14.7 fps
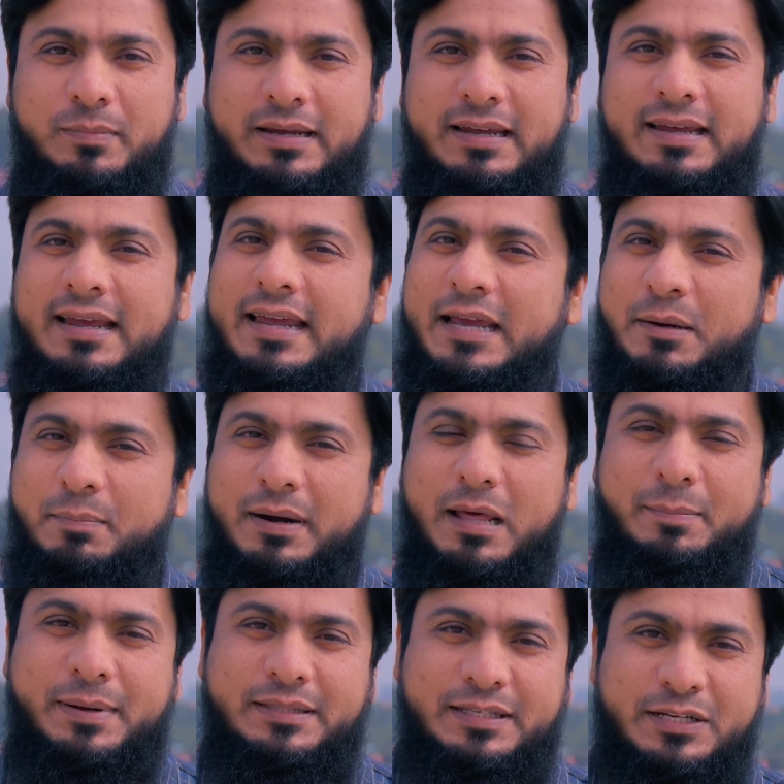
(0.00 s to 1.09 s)
में एक बड़ा
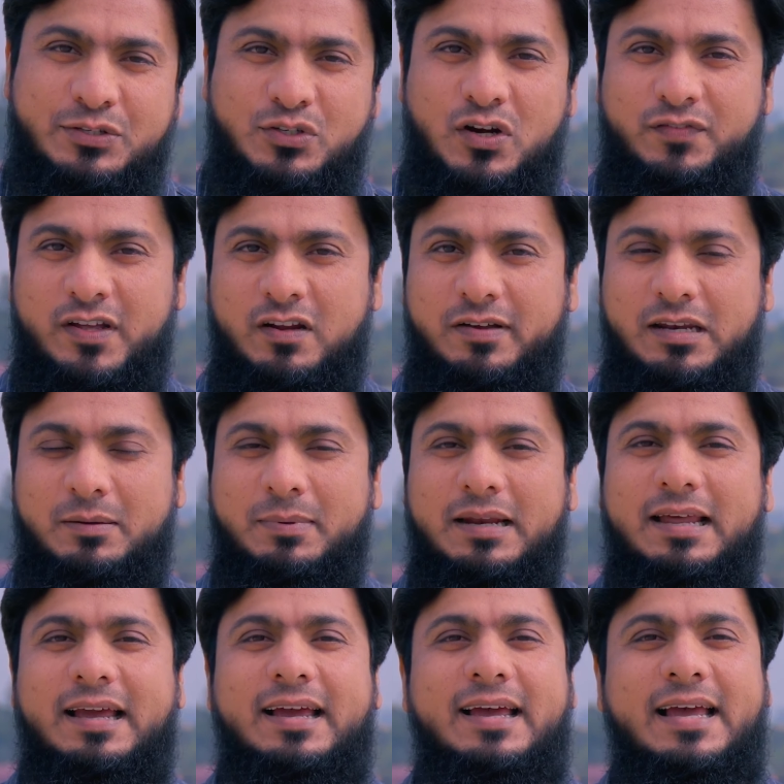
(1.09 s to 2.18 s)
बेहतरीन सॉफ्टवेयर अवेलेबल
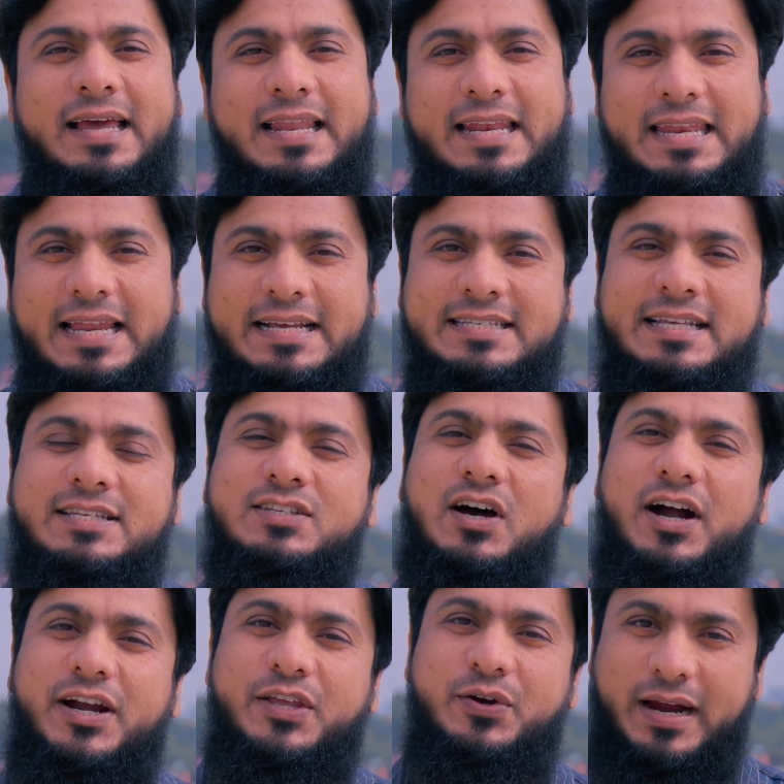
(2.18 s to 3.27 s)
है लेक्सिस
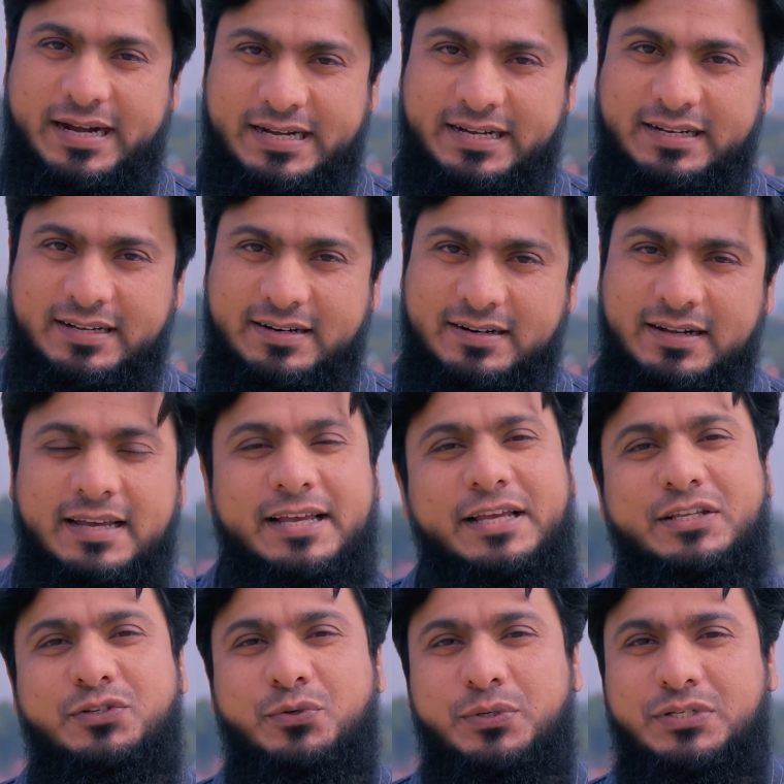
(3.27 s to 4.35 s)
ऑडियो एडिटर
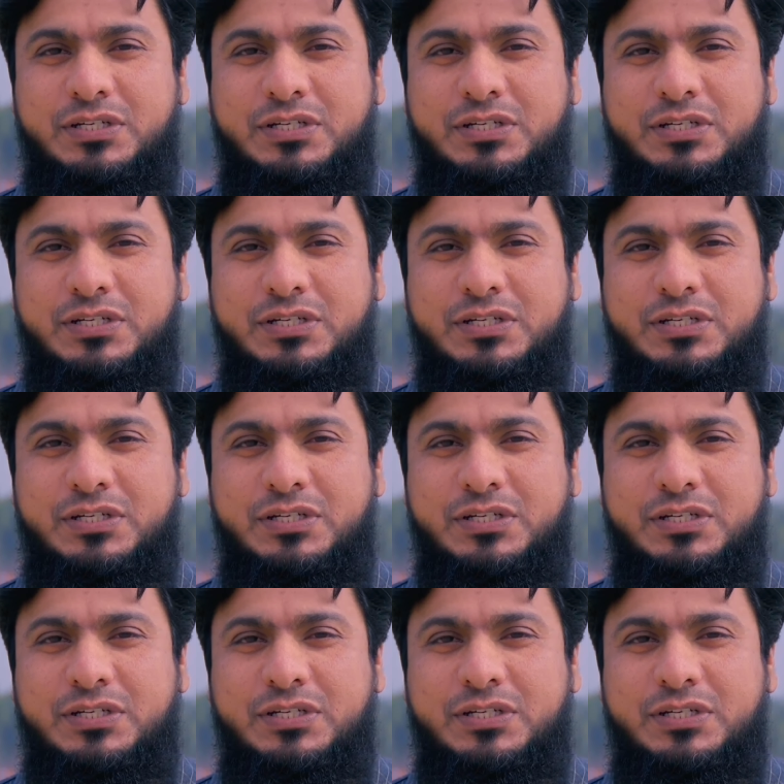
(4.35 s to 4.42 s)
इसको